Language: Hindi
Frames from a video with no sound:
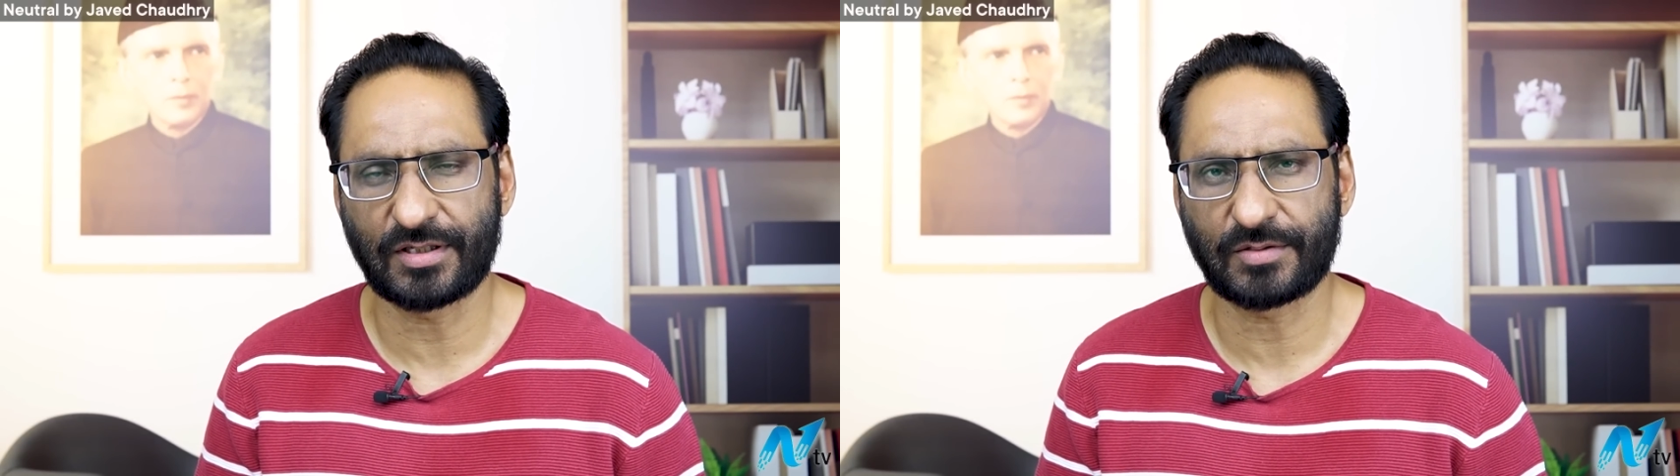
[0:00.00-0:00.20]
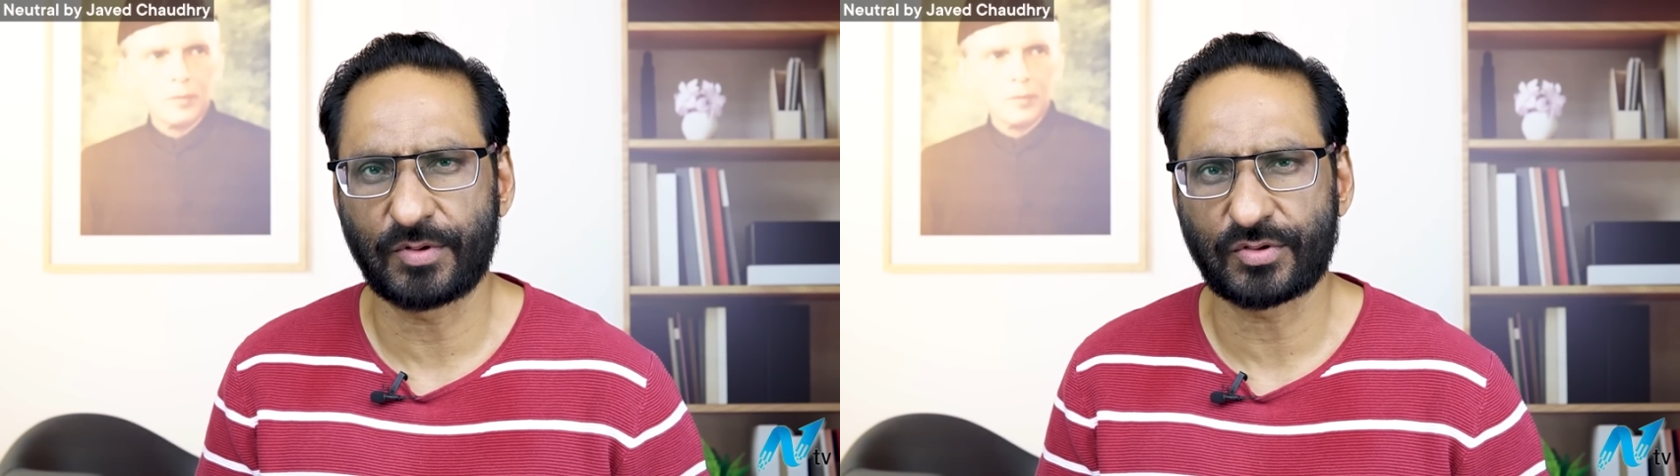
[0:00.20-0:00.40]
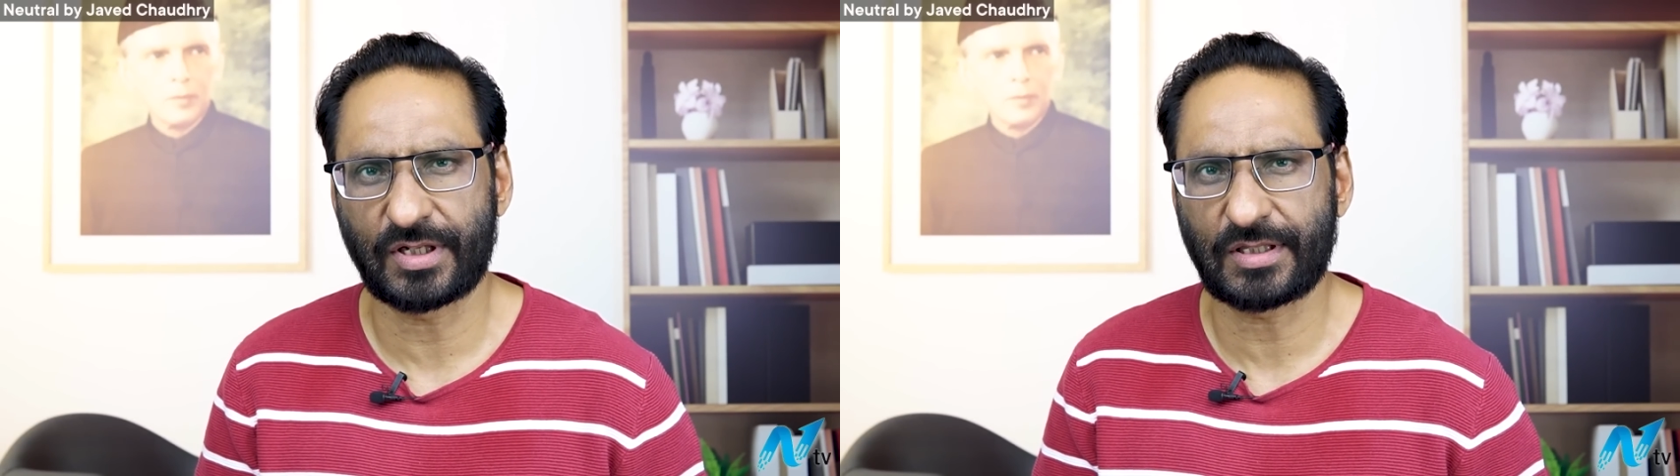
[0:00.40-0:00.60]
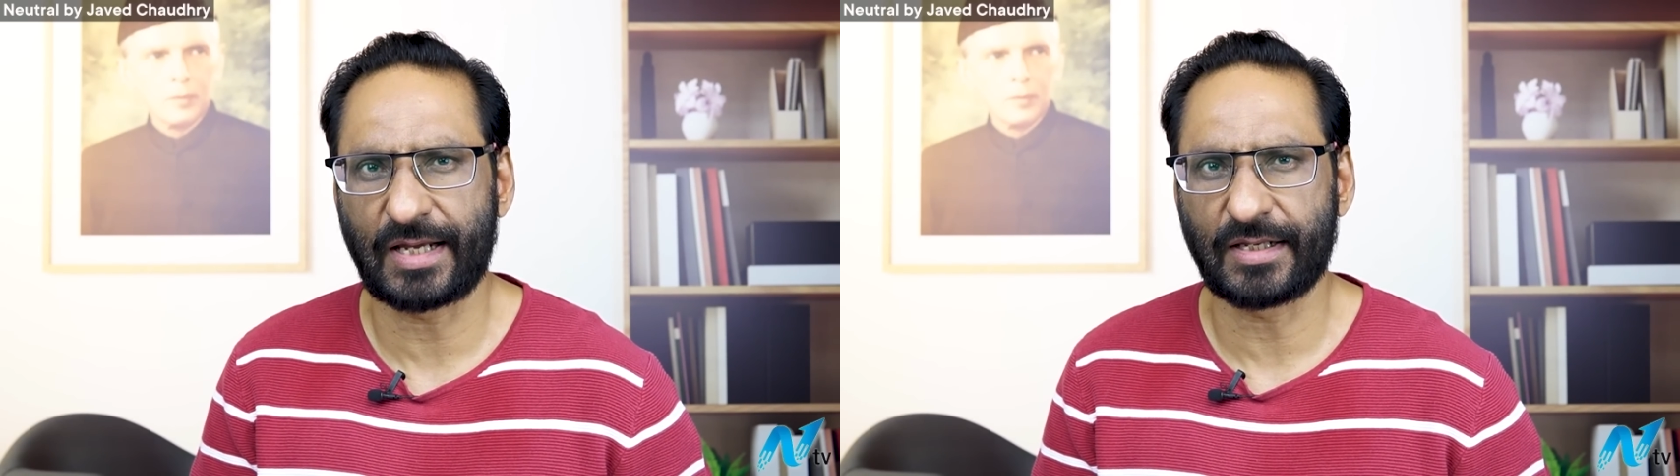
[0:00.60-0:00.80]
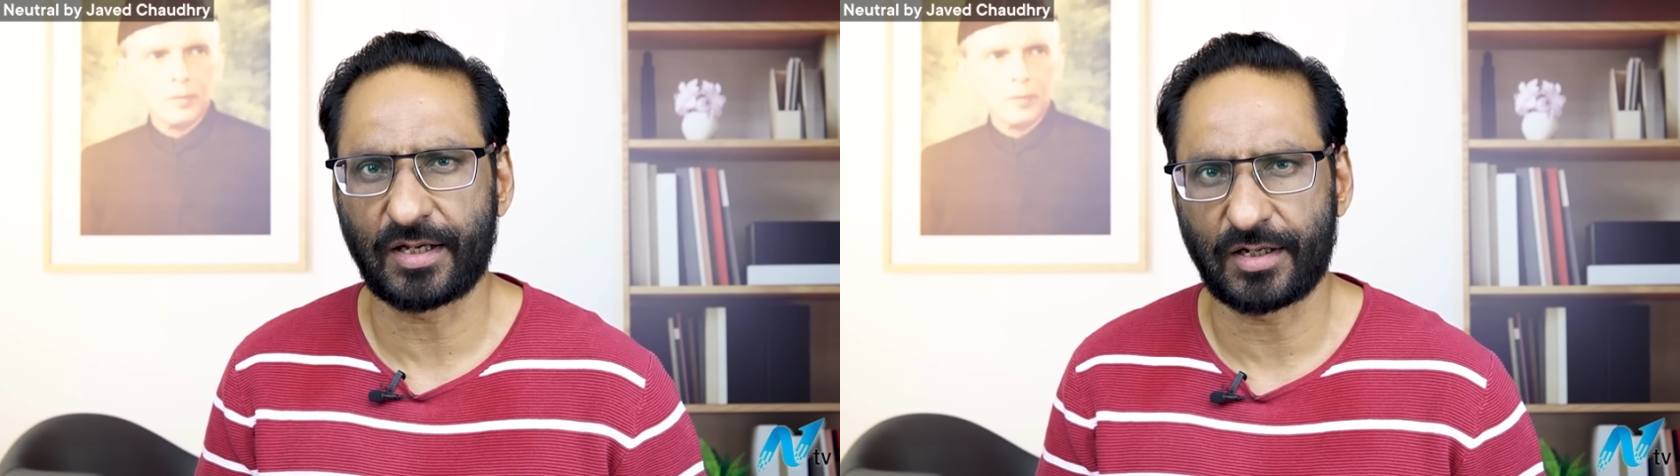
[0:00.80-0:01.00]
जिसमें उसने
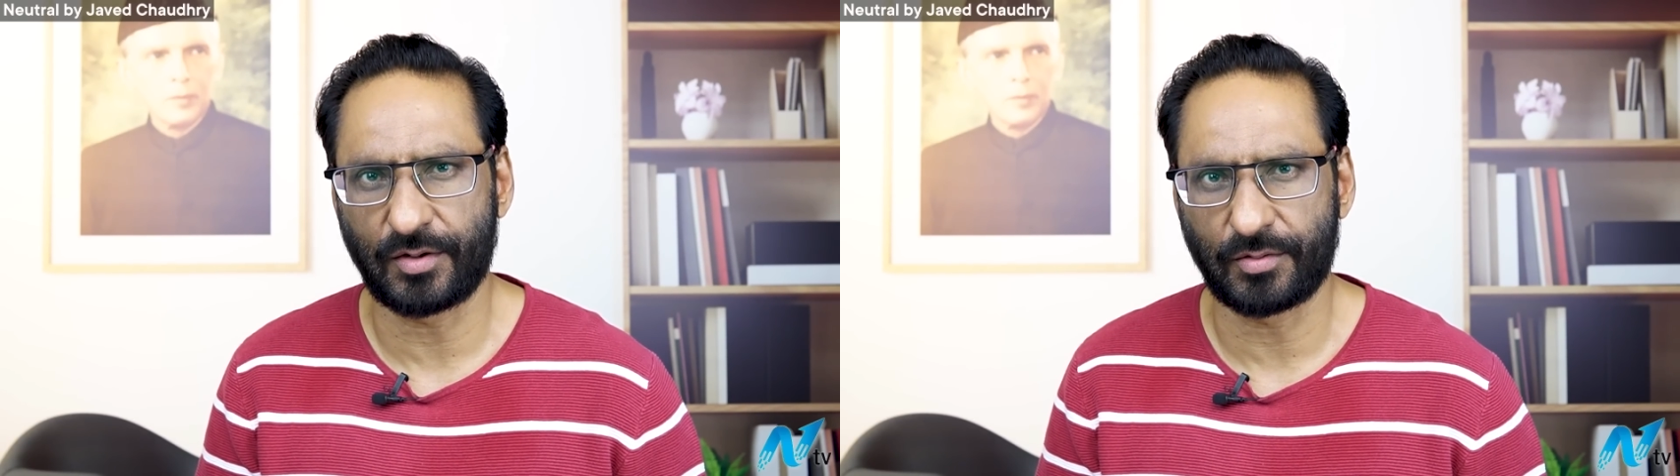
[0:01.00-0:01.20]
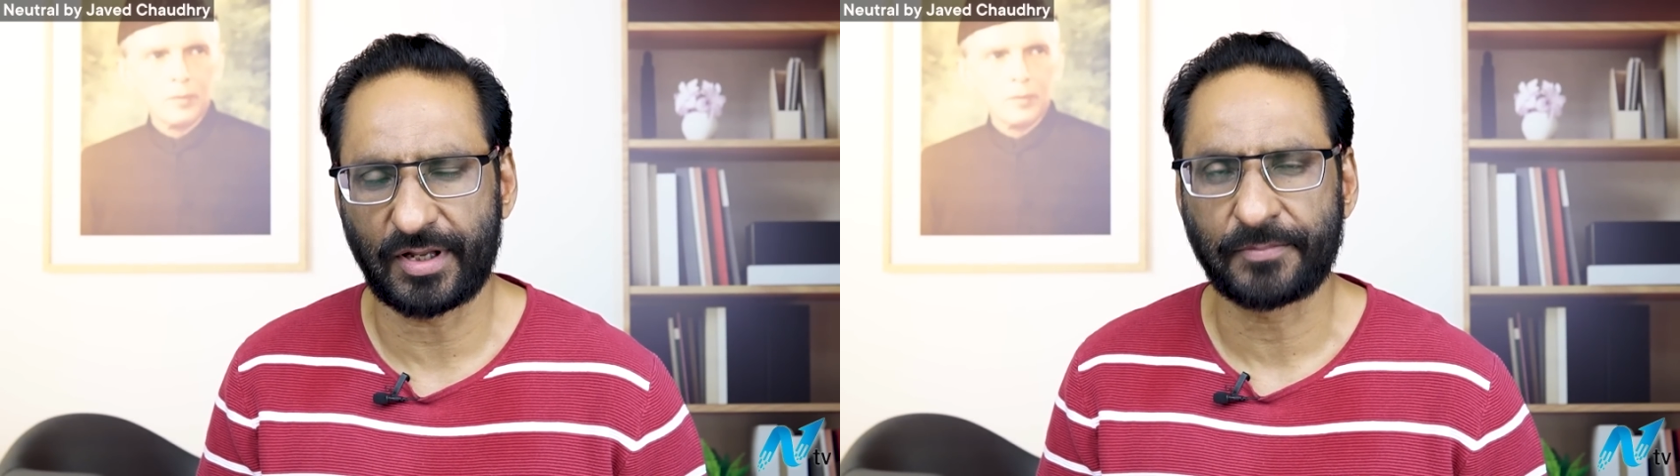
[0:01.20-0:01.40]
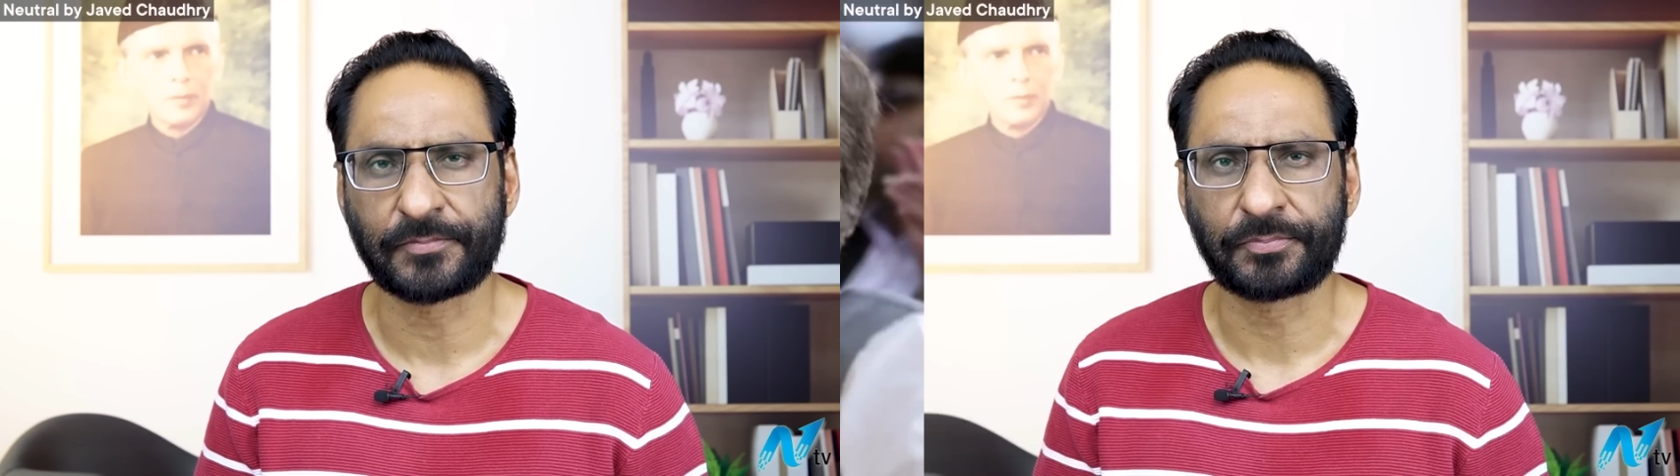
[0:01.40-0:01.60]
तैयारी करनी होगी